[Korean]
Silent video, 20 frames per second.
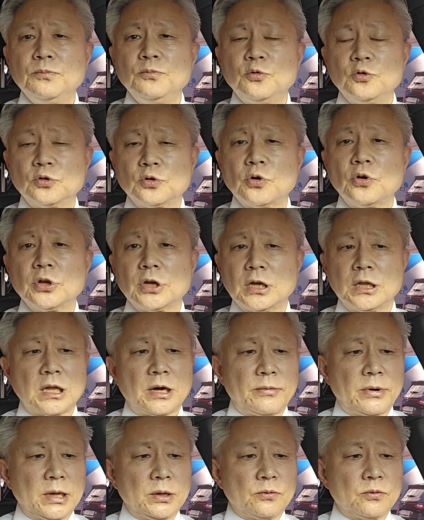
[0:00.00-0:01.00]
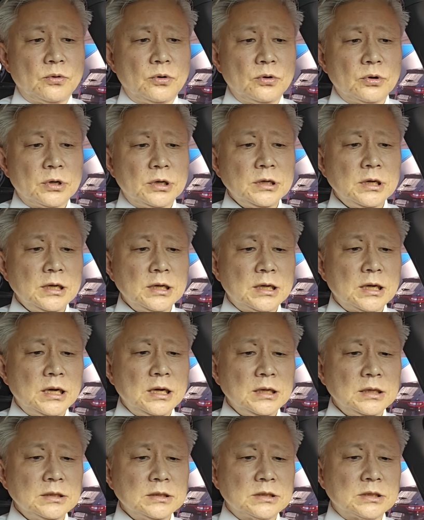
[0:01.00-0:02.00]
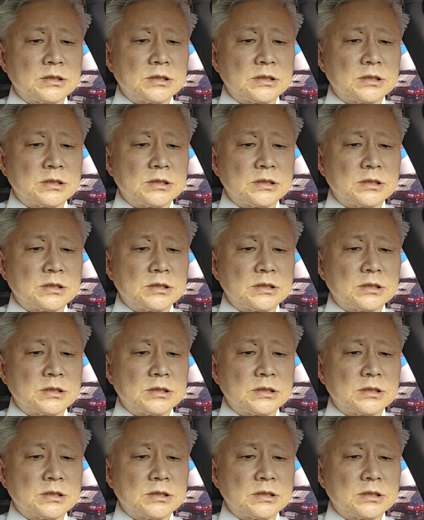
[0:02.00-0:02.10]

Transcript: 물도 이게 나와 있고 그러니까